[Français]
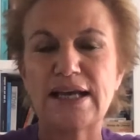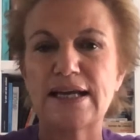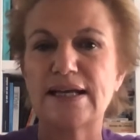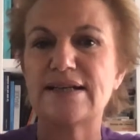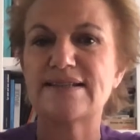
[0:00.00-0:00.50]

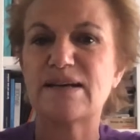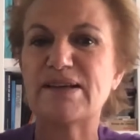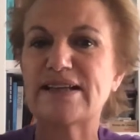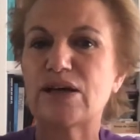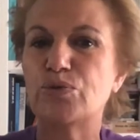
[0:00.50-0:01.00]

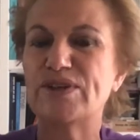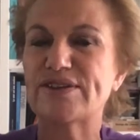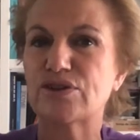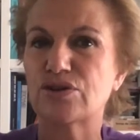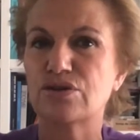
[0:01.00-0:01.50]
Élisabeth a
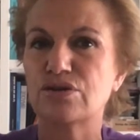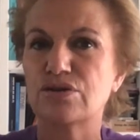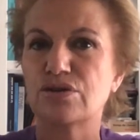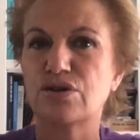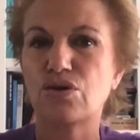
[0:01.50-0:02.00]
huit ans,
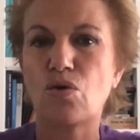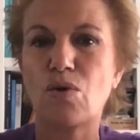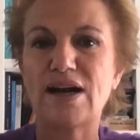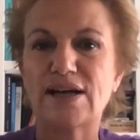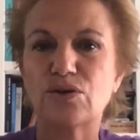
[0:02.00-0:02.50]
le
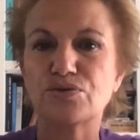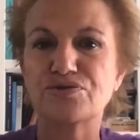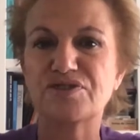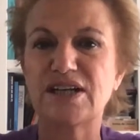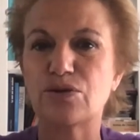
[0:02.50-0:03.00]
roi la
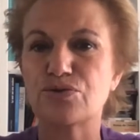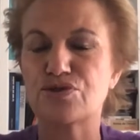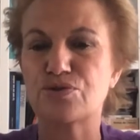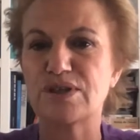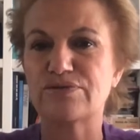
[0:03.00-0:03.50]
convie à le
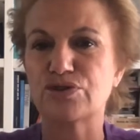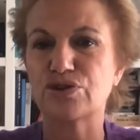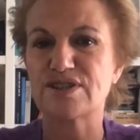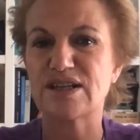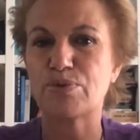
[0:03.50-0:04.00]
suivre
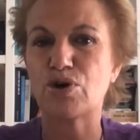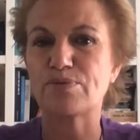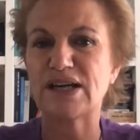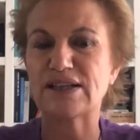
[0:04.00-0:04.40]
dans sa promenade